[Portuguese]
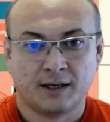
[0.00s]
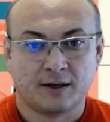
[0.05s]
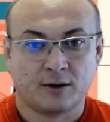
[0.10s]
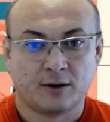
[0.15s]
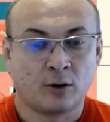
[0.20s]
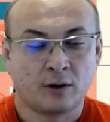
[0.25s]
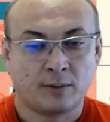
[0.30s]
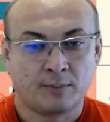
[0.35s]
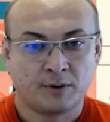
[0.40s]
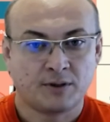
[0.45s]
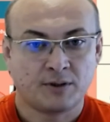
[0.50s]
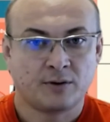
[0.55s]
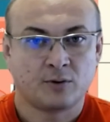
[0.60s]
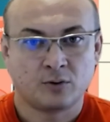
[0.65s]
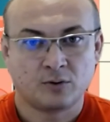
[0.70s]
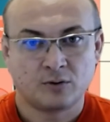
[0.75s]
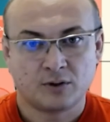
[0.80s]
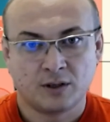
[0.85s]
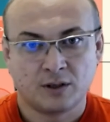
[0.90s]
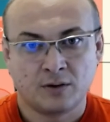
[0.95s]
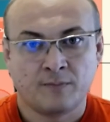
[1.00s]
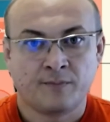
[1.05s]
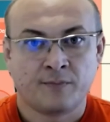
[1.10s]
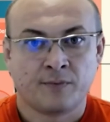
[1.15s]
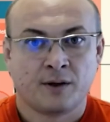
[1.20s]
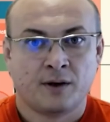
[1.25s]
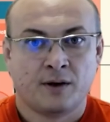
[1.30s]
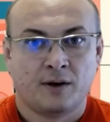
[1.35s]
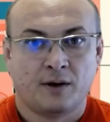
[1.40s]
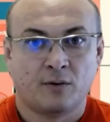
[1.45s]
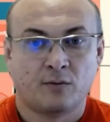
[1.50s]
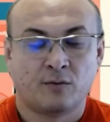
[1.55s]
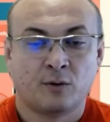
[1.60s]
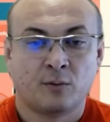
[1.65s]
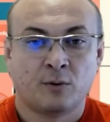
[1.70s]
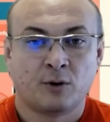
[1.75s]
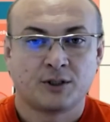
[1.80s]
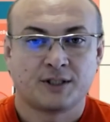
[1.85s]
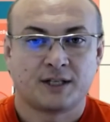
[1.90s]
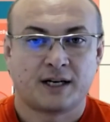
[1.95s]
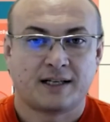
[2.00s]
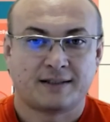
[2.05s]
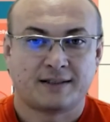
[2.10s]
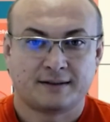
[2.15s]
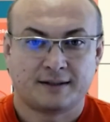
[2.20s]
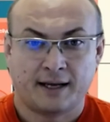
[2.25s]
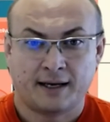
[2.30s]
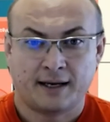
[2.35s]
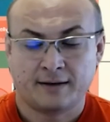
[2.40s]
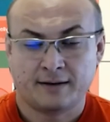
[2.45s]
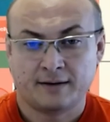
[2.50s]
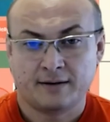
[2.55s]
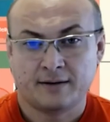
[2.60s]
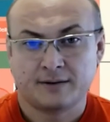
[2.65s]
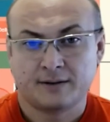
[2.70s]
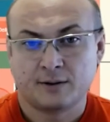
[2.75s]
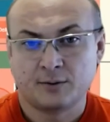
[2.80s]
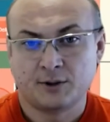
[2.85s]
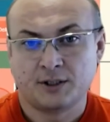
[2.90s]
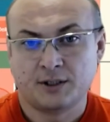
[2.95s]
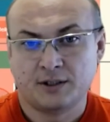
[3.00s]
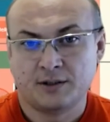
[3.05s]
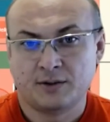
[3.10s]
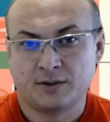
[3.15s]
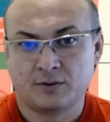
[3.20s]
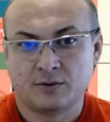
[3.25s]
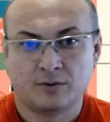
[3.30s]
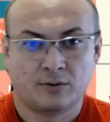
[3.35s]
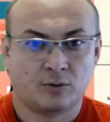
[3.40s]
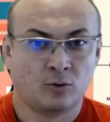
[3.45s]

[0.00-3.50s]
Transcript: Logo após a introdução, eu vou mostrar as técnicas que eu utilizo